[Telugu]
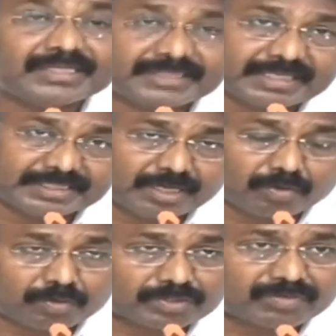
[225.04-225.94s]
ఎస్సీ ఎస్సీల
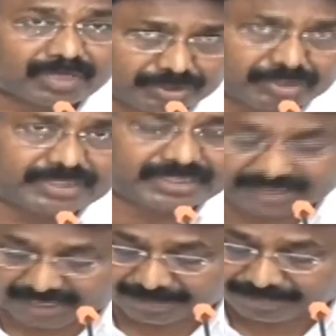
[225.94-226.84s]
కోసం ఖర్చు
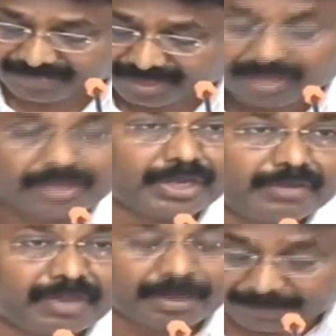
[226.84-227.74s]
చేసింది
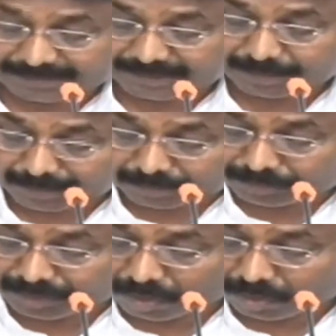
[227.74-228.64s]
రెండు వేల పద్దెనిమిది
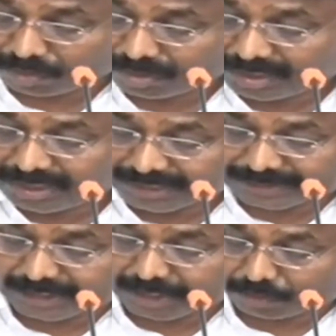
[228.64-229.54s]
పంతొమ్మిదిలో
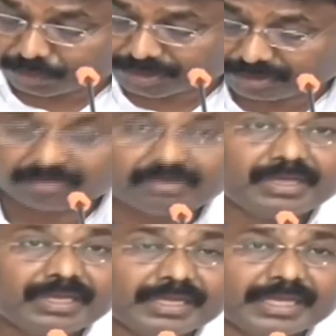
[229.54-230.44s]
ఎస్సీల కోసం
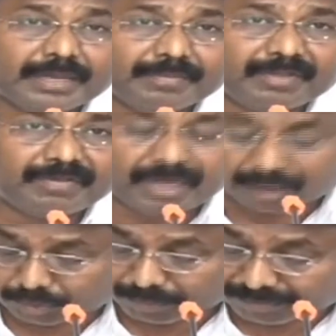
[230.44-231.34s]
ఎనిమిది వేల
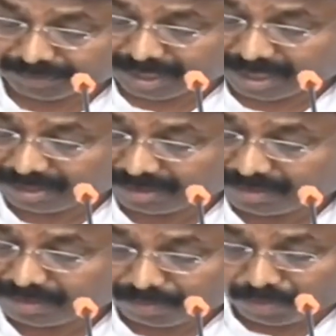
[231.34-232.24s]
తొమ్మిది వందల
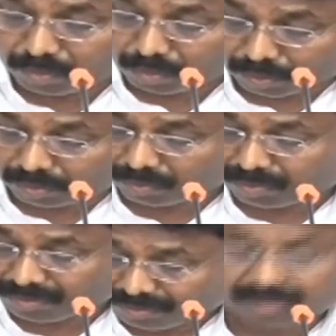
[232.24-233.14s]
మూడు కోట్లు
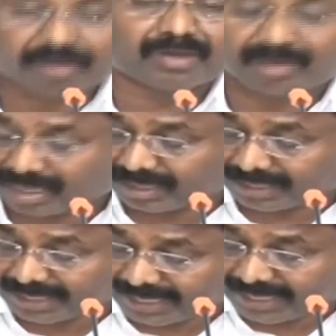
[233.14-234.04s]

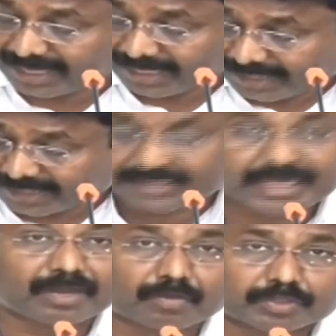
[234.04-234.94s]
అట్లాగే
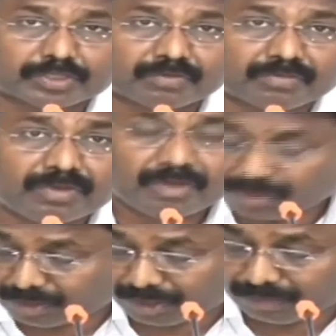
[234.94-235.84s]
ఎస్టీల కోసం
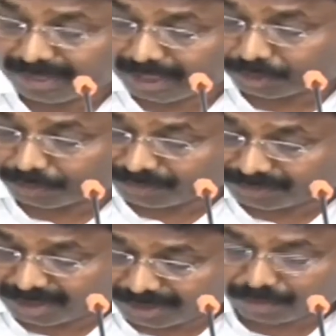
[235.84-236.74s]
రెండు వేల తొమ్మిది
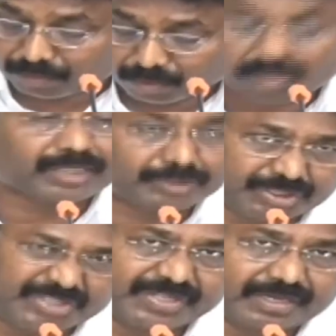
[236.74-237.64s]
వందల రెండు కోట్లు ఖర్చు
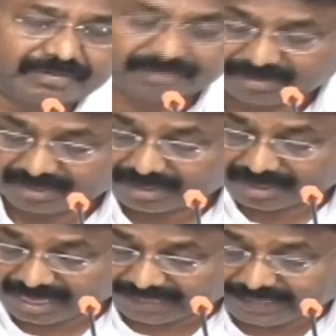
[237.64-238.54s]
చేశారు
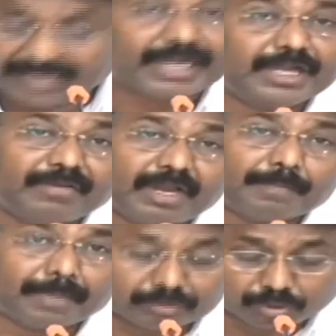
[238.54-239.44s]
అదే రెండు వేల
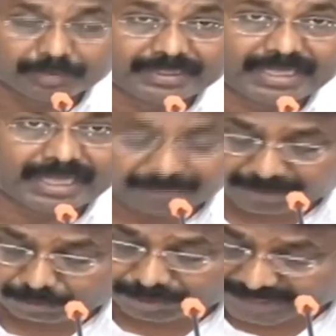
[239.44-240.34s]
పంతొమ్మిది
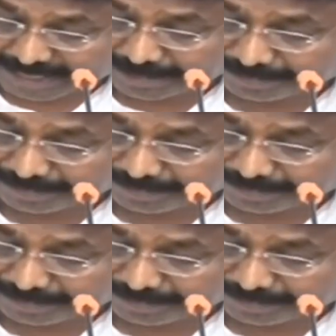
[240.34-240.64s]
ఇరవైకి వస్తే